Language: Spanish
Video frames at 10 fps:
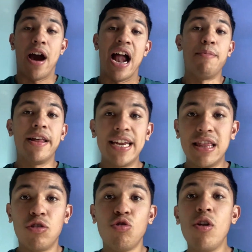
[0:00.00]
Al Madrid
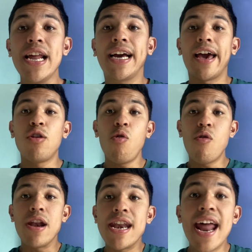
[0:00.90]
no le cayó
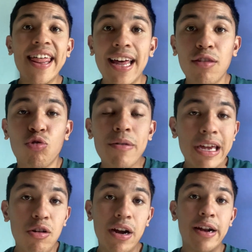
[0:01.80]
nada.
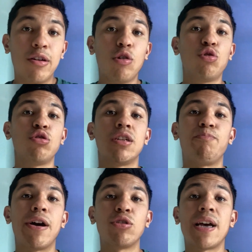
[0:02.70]
Tuvieron creo que 8
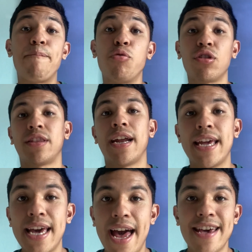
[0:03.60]
disparos a
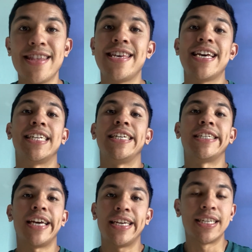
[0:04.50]
portería y
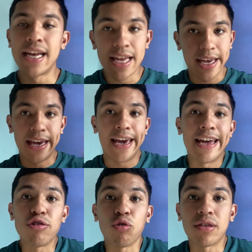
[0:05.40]
16 eh,
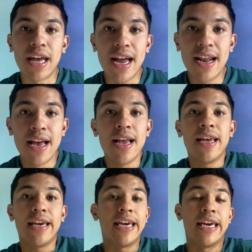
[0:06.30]
en total.
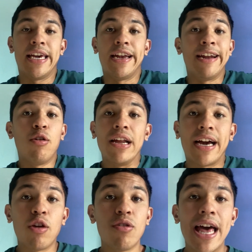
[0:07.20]
Y, y, no le
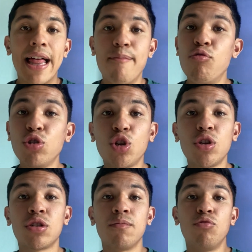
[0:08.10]
cayó nada.
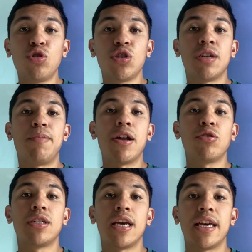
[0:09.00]
Muchos, muchos
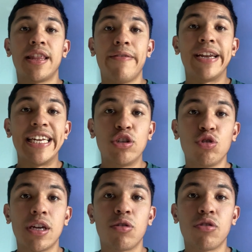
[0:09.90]
disparos de, de Vinicius,
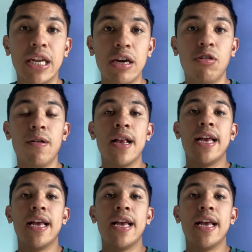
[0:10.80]
de Rodrigo.